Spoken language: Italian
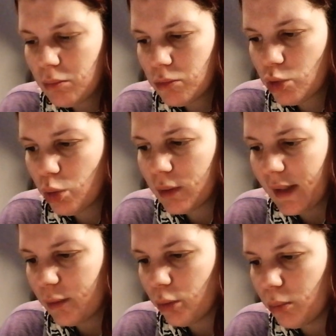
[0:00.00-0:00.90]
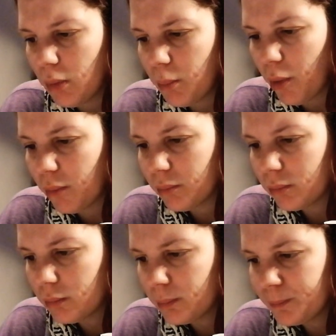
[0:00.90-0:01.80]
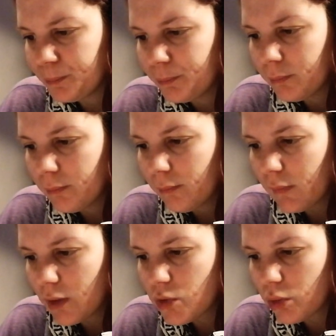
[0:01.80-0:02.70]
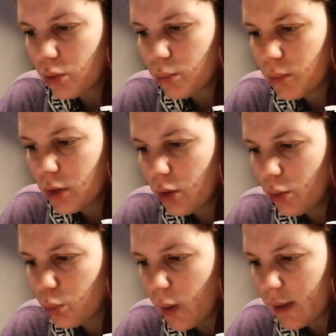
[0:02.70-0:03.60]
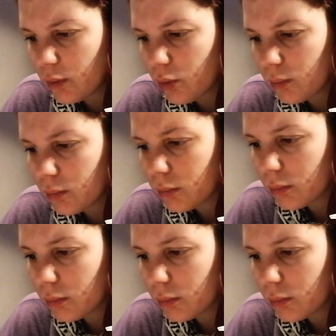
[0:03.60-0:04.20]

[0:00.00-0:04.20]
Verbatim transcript: scontato un bel po'. Adesso non mi ricordo quanto.